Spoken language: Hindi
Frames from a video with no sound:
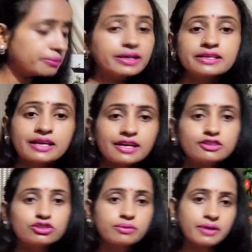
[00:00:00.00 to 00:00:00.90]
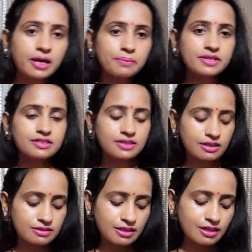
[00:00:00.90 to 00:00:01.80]
बैग है जो मैं आपके
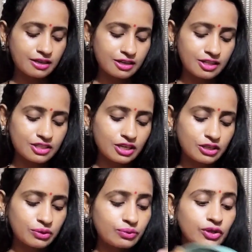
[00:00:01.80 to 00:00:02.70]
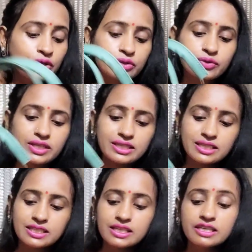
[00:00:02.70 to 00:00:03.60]
साथ शेयर करना चाहती हूँ तो ये
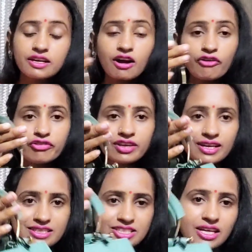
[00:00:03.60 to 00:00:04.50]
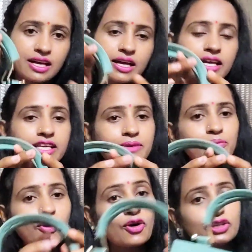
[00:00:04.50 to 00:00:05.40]
देखिए ये काफ़ी अच्छा है ये
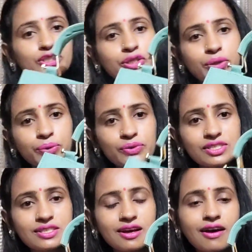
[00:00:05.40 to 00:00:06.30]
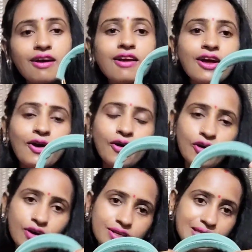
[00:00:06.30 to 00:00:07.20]
बहुत क्यूट सा
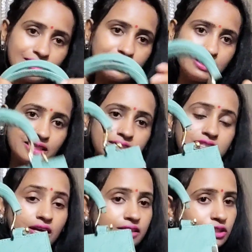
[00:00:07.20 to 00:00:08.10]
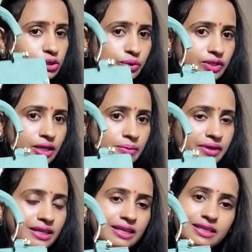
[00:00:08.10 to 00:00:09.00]
और ये ज़्यादा छोटा
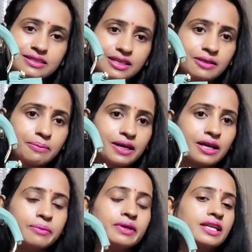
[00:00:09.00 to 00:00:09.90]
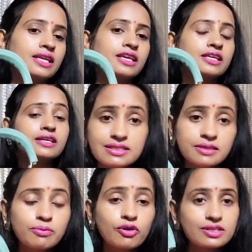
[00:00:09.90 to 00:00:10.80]
भी नहीं है ज़्यादा बड़ा भी नहीं है ये
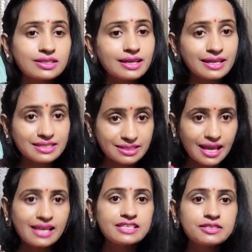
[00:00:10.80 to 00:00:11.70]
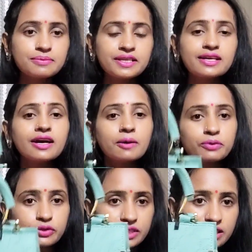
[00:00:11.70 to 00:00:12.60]
किसी बहुत ज़्यादा स्टाइलिश भी है आप
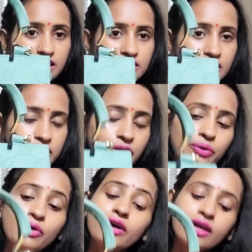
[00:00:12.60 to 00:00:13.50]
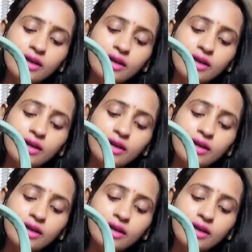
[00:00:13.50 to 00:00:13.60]
खुद ही देख सकते हो